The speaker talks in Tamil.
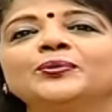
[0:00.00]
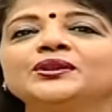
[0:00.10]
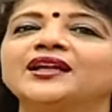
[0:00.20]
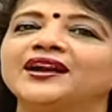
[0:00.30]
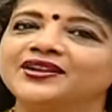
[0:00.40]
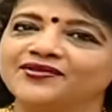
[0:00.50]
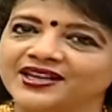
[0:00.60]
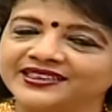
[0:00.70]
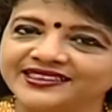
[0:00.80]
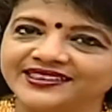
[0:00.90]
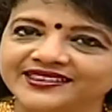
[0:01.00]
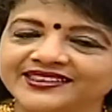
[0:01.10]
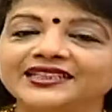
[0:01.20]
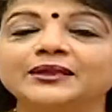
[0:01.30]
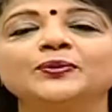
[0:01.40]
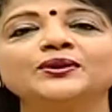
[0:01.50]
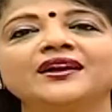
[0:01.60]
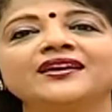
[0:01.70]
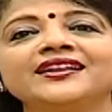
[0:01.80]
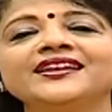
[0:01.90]
புத்தாண்டு வாழ்த்துக்கள் இந்த
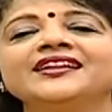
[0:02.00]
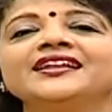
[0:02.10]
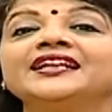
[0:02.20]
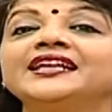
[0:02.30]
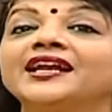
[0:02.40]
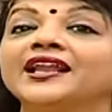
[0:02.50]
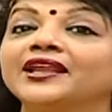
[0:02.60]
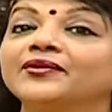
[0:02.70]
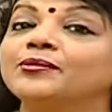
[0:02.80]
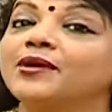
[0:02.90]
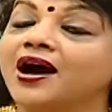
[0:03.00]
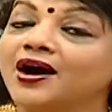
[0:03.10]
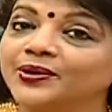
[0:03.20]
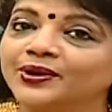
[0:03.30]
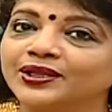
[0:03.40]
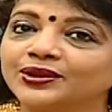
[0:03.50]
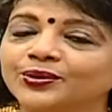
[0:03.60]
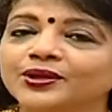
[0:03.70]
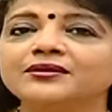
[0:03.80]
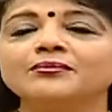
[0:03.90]
புத்தாண்டில் நீங்கள் அனைவரும்
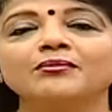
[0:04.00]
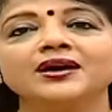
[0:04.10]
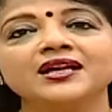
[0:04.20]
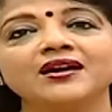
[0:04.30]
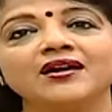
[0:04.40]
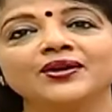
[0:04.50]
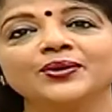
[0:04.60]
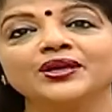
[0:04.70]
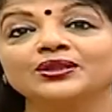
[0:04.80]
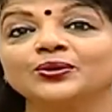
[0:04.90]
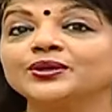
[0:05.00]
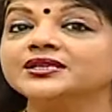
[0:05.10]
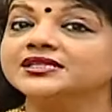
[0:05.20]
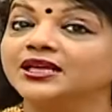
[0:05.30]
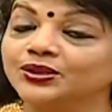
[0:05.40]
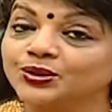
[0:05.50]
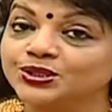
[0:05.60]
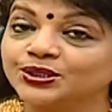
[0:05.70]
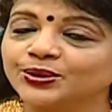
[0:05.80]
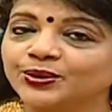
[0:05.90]
ஆரோக்கியத்தோடு மன ஆரோக்கியத்தோடு
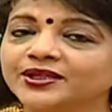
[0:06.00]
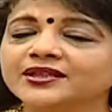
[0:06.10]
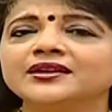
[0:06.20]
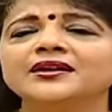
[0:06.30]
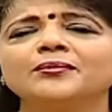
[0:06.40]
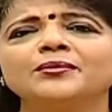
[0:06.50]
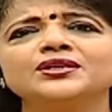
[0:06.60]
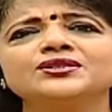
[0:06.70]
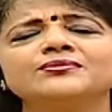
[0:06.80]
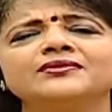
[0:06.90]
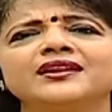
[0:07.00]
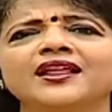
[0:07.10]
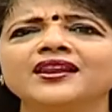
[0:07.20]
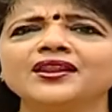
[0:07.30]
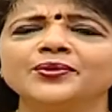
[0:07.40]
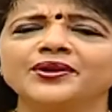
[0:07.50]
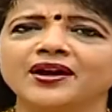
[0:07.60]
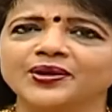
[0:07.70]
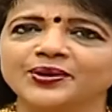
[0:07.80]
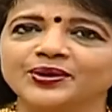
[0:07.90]
சந்தோஷத்தோடு மற்றும் நல்ல ஒரு
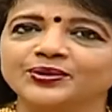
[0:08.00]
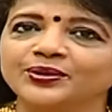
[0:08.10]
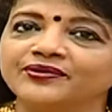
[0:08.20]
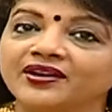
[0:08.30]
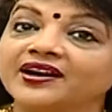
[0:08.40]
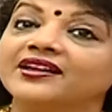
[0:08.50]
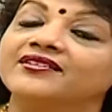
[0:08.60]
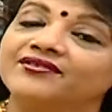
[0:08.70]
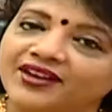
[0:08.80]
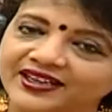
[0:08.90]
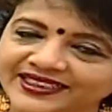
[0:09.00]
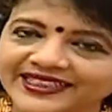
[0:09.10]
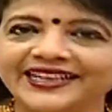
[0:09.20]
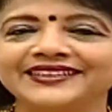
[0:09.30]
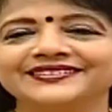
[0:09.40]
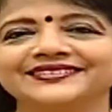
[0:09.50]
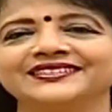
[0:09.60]
ஆரோக்கியத்தோடு வாழ வாழ்த்துகிறேன்